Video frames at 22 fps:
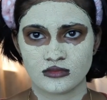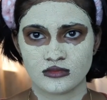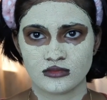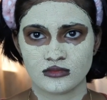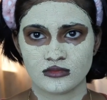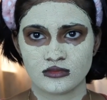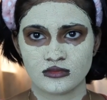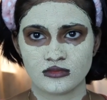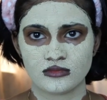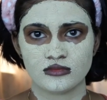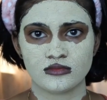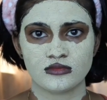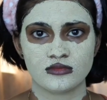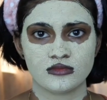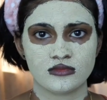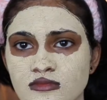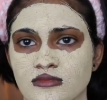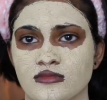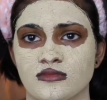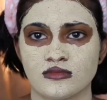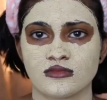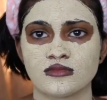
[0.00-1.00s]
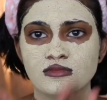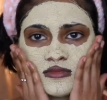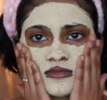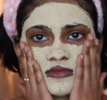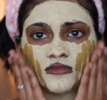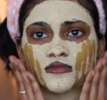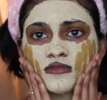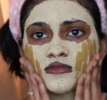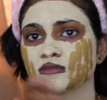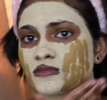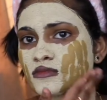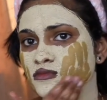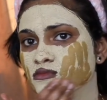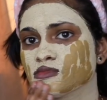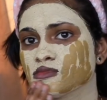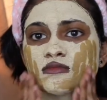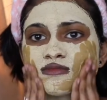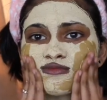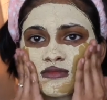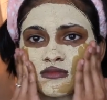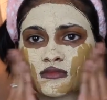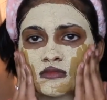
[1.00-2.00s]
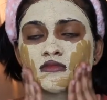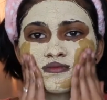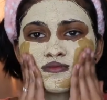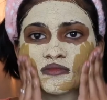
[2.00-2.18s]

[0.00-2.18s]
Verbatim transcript: సో ఒక ట్వంటీ థర్టీ మినిట్స్ తర్వాత